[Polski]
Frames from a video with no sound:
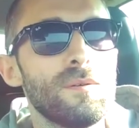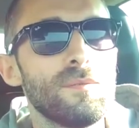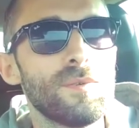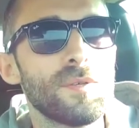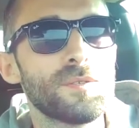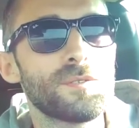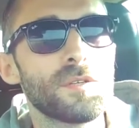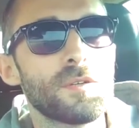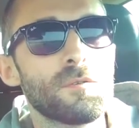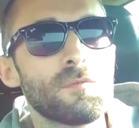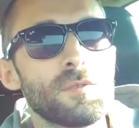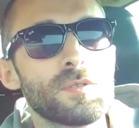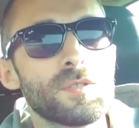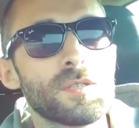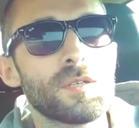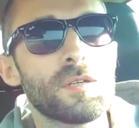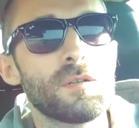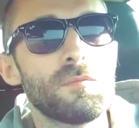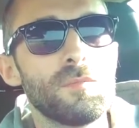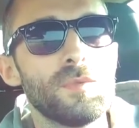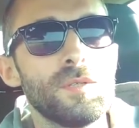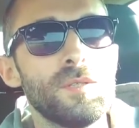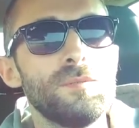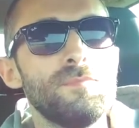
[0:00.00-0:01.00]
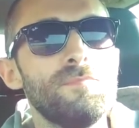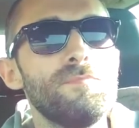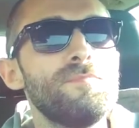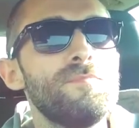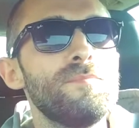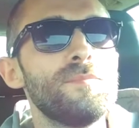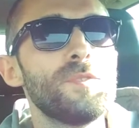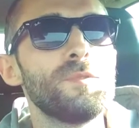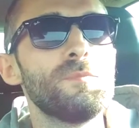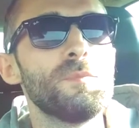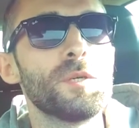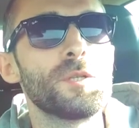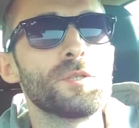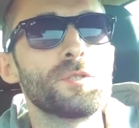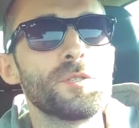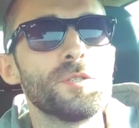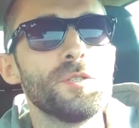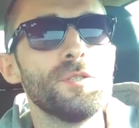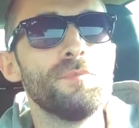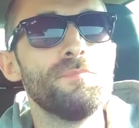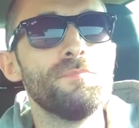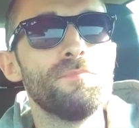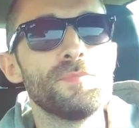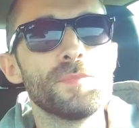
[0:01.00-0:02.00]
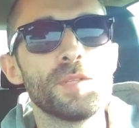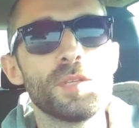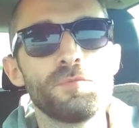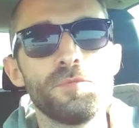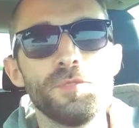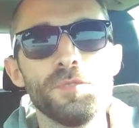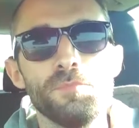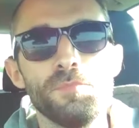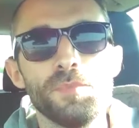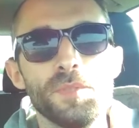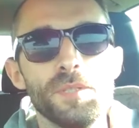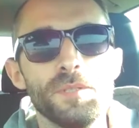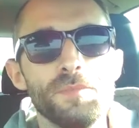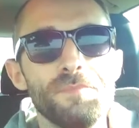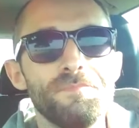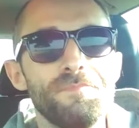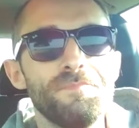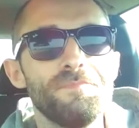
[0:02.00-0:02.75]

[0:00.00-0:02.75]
Wesoły, skromny, śmieszny, dowcipny,